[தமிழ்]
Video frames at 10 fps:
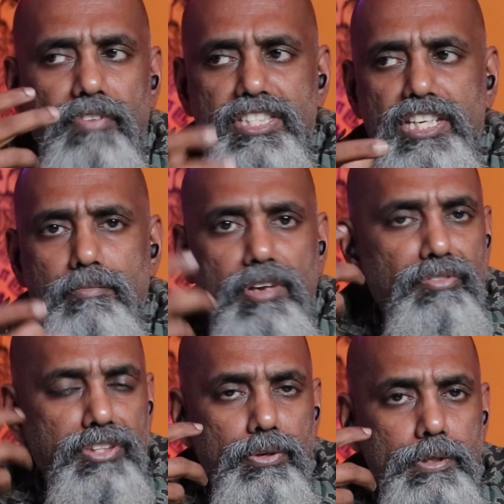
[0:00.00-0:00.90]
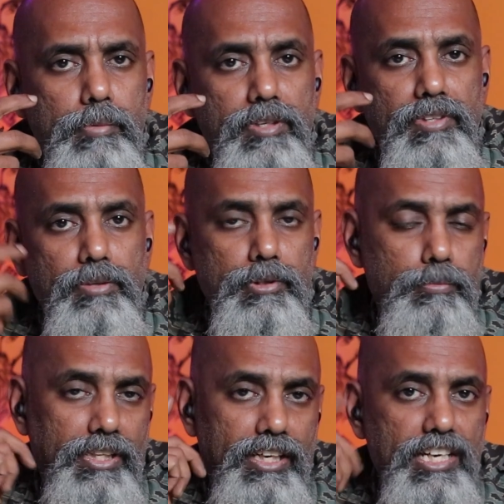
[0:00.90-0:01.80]
ஃபஸ்ட் டைம் நான் வந்து யூஸ் பண்ணும்போது வந்து
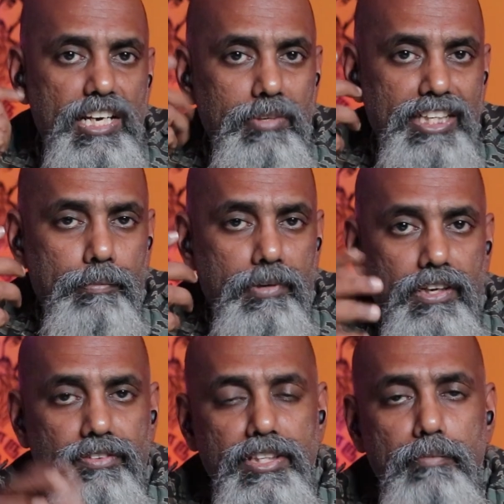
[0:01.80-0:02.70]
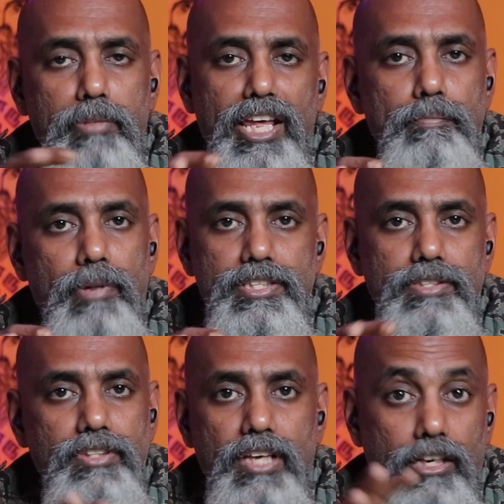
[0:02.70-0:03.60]
பார்த்தீங்கன்னா டபுள் டேப் பண்ணால் வந்து ப்ளே பாஸ்
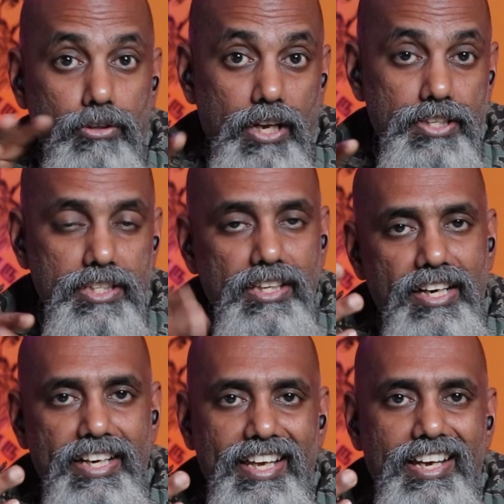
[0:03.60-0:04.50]
வந்து கண்ட்ரோல் ஆச்சு இல்லாட்டி